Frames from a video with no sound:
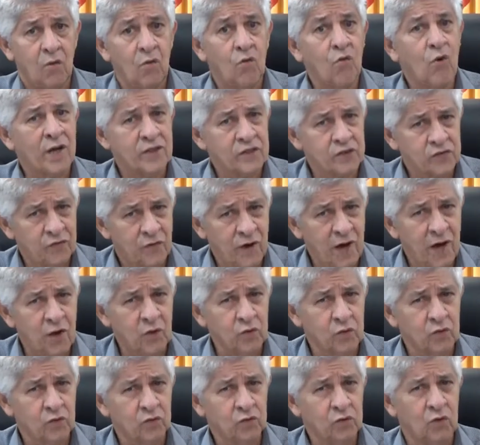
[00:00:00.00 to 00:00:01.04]
o
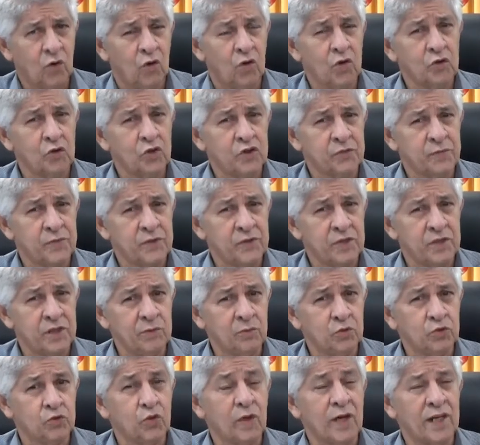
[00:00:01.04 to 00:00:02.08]
asfalto, onde nós pedimos